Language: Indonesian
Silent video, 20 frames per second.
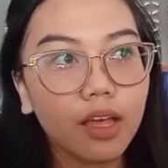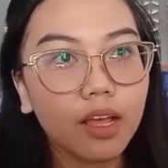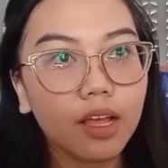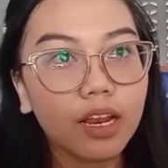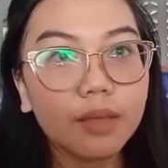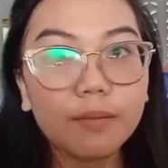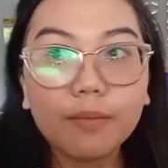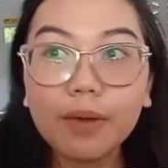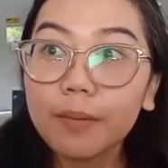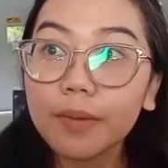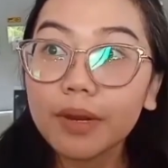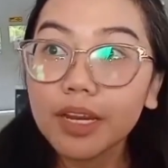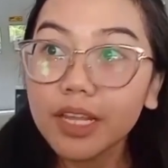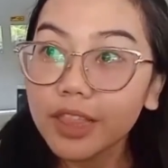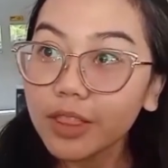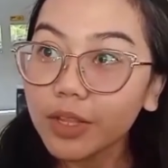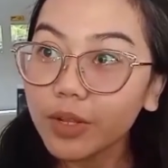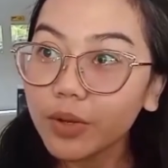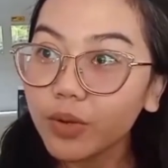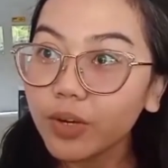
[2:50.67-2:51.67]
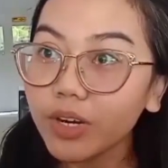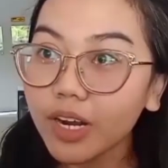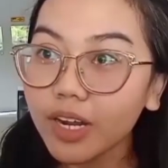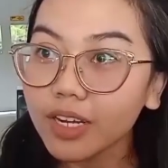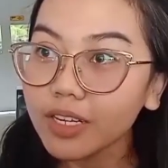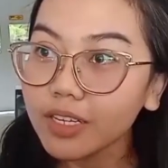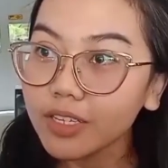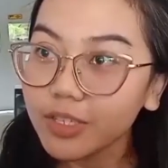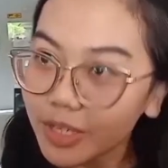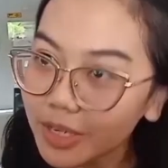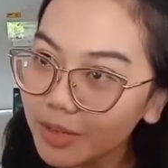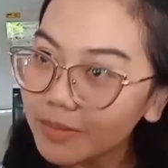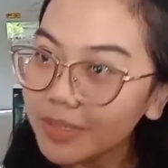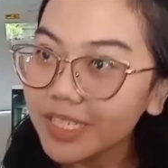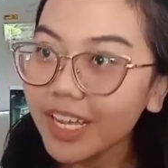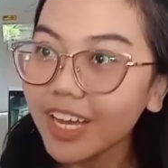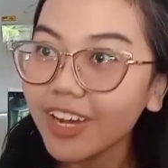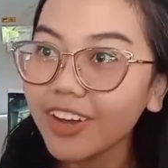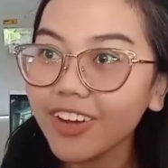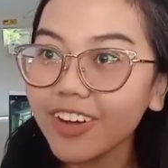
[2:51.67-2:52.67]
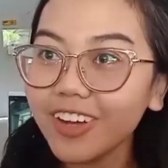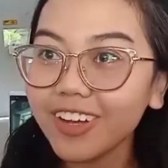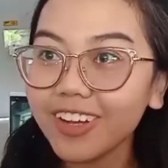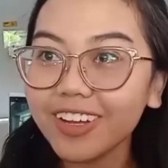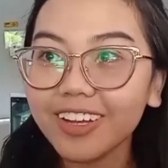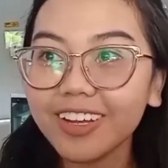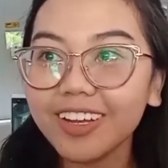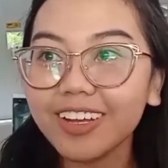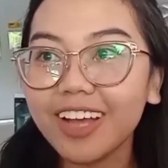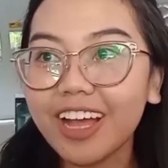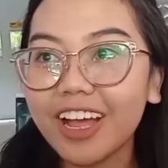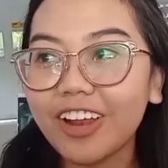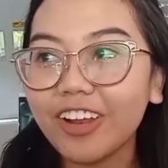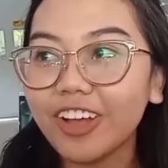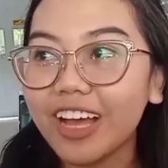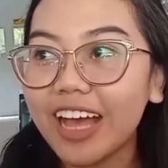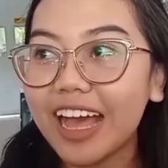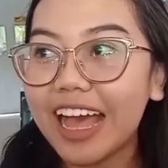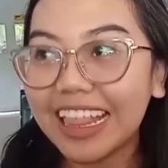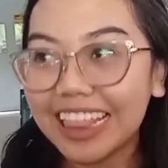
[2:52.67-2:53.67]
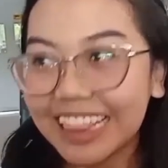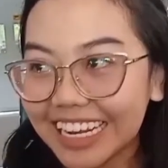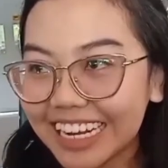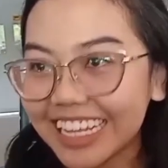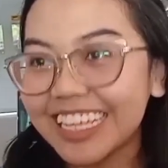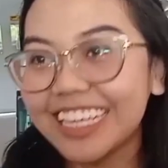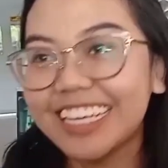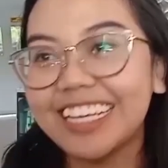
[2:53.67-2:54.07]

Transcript: 5 menit kurang juga bisa kok kalau nggak antri.